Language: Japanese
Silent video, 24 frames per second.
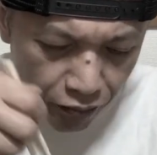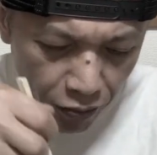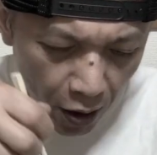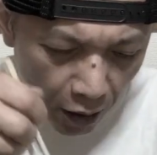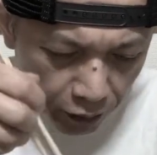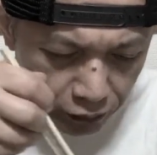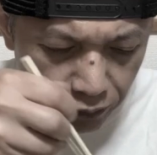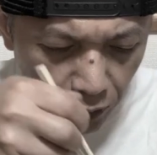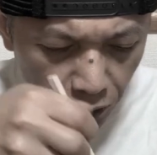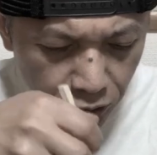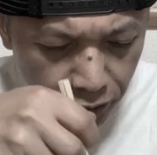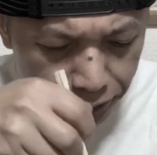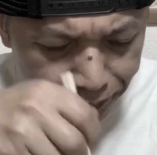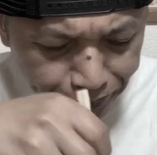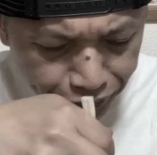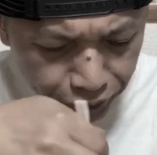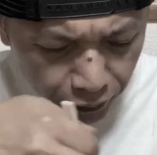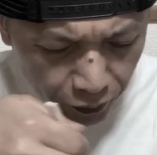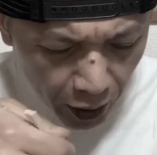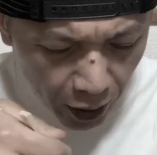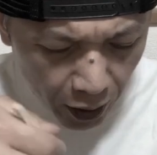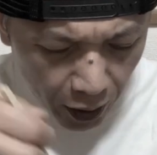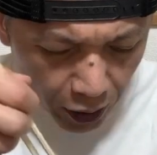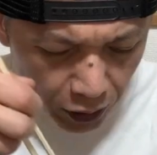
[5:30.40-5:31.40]
うん、美味しい。
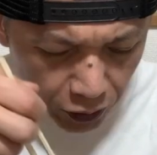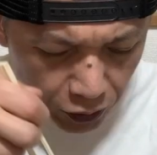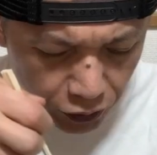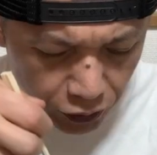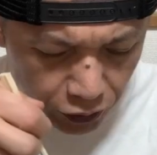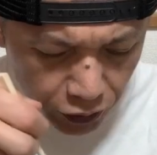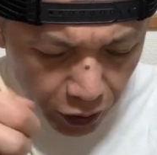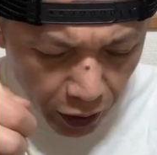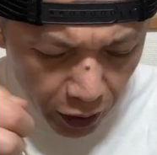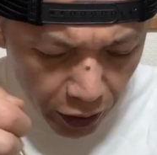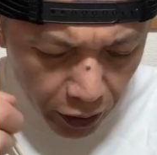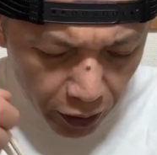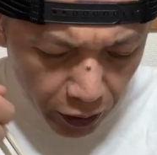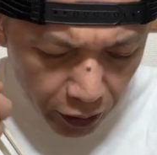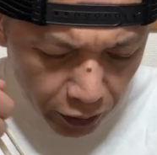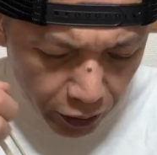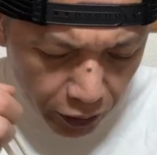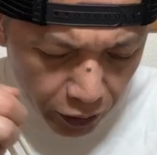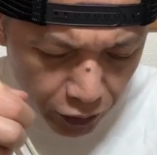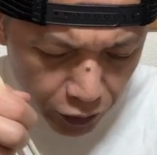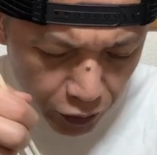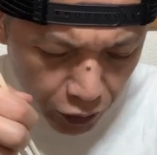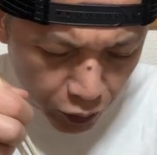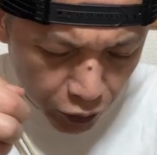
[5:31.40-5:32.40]
具材が
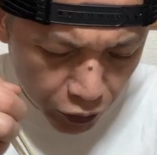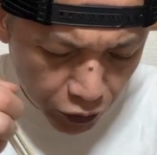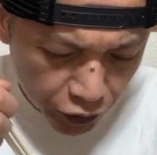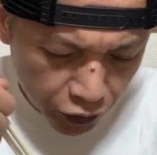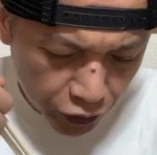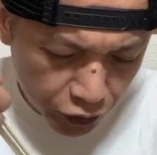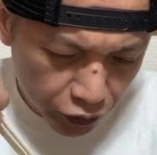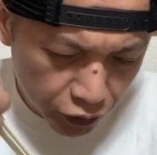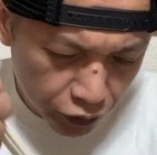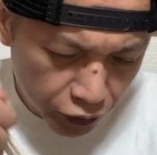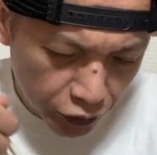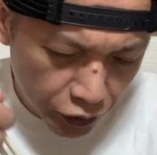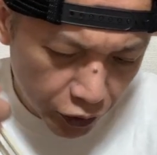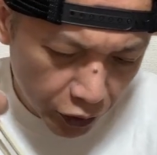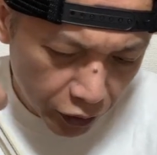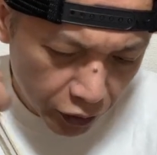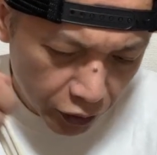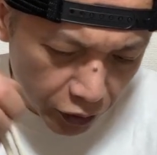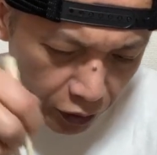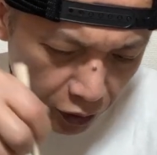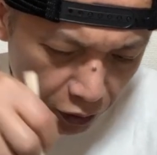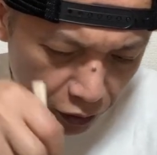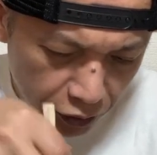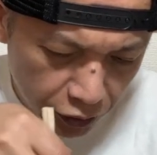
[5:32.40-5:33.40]
ね、全部沈んじゃっ
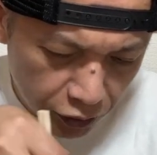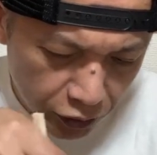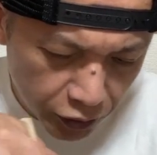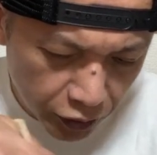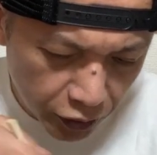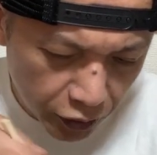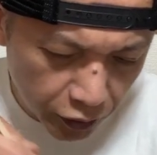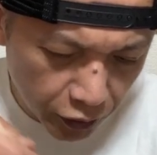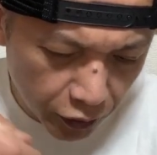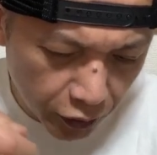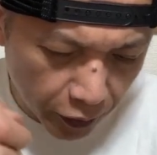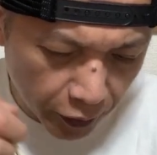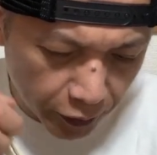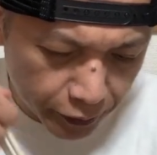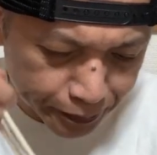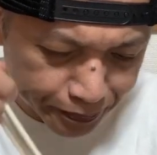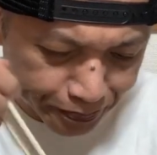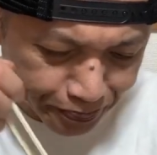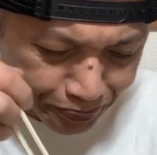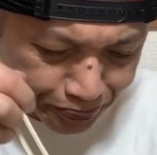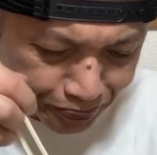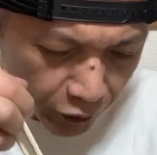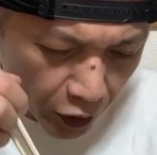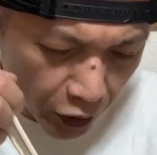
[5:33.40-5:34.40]
たんですけど、
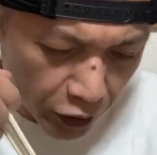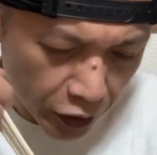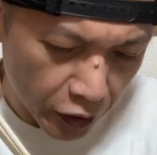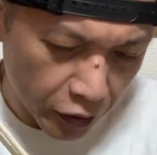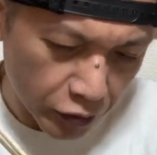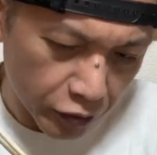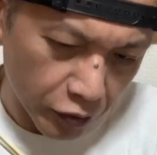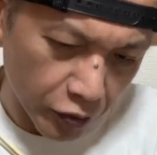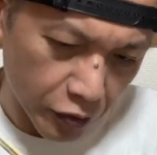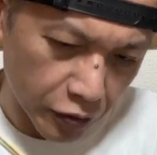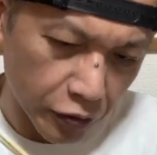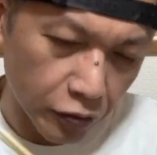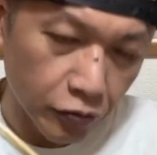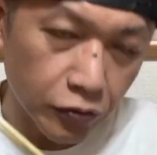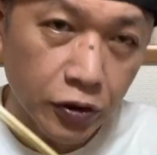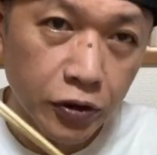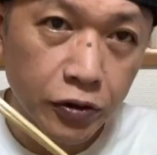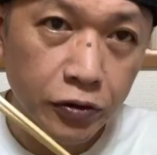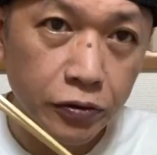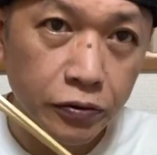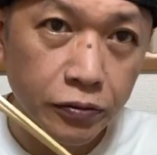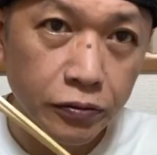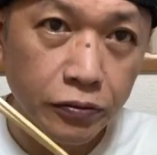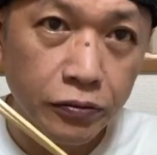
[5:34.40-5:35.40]
何があるのかな？お
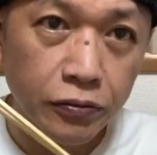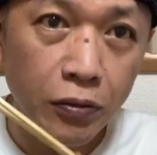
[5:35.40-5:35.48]
肉。